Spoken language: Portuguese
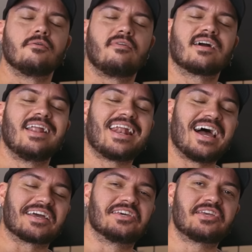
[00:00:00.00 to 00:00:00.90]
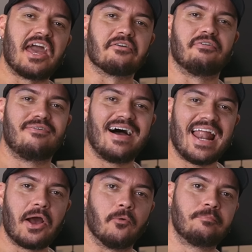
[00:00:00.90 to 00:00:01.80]
Fala galera, aqui quem
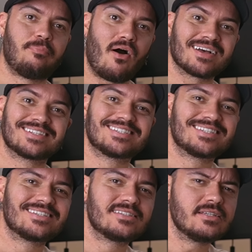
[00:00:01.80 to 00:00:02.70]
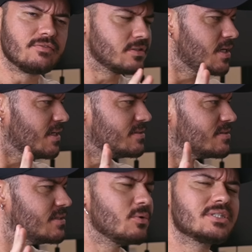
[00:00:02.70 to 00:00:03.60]
fala é o Pox. Se
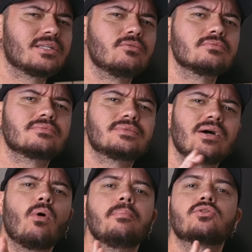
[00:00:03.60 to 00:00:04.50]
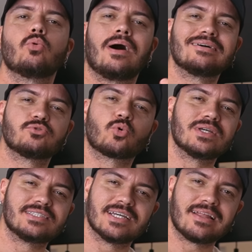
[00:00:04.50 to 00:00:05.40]
vocês não estão tão habituados com
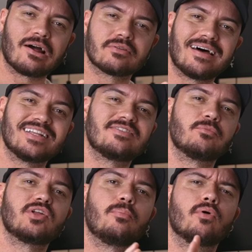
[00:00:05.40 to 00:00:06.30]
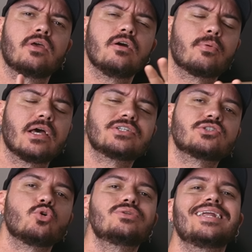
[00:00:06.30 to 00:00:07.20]
esse cenário, tá? A gente vai mudar um pouquinho porque já
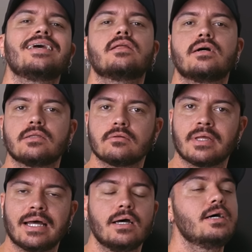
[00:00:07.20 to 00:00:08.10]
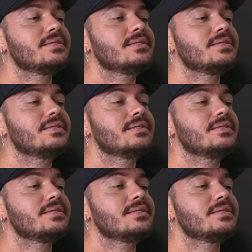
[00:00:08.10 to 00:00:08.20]
estou treinando, né?